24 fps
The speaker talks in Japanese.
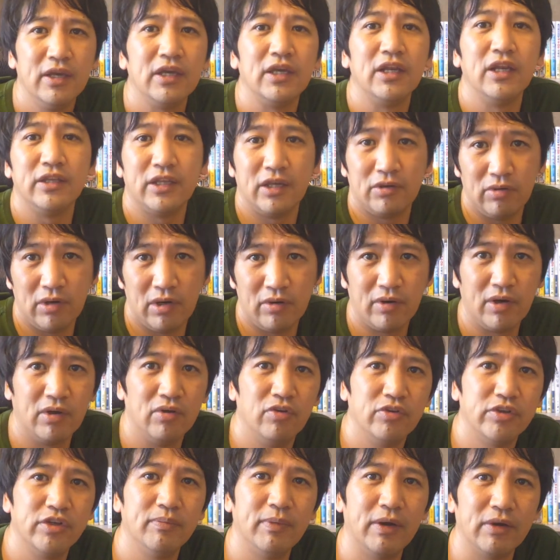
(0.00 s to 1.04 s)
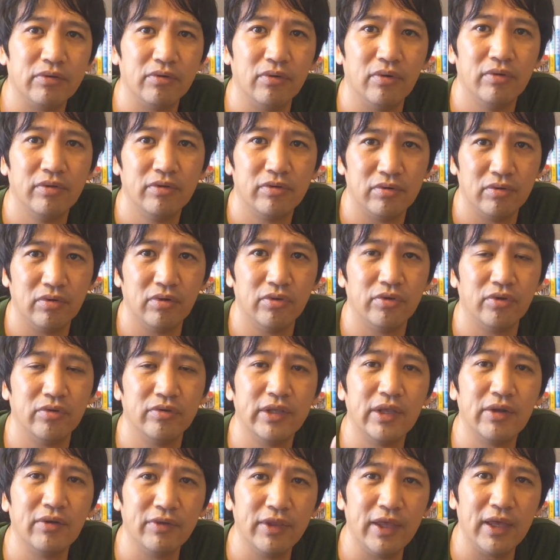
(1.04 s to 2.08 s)
入れてくれる可能性もあるということ
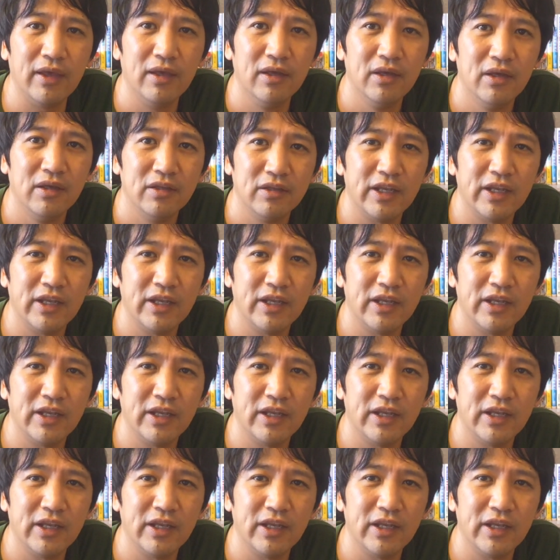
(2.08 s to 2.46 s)
なので